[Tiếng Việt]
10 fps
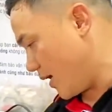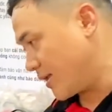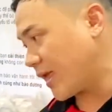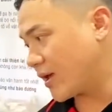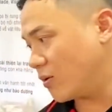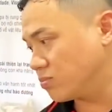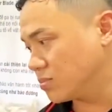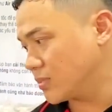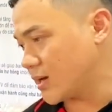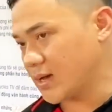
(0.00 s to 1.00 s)
hiện tại
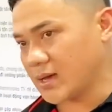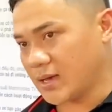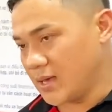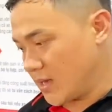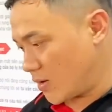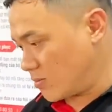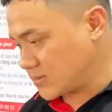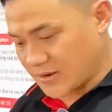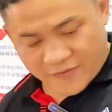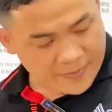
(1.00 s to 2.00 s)
cũng
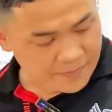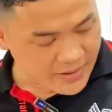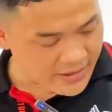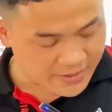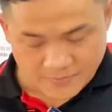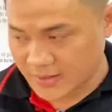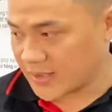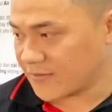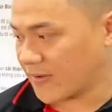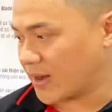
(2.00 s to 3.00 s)
xin phép mấy anh em
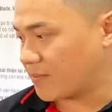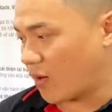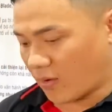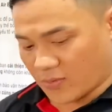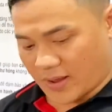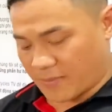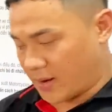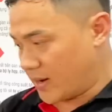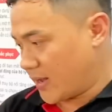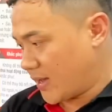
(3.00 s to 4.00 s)
fan hâm mộ là mình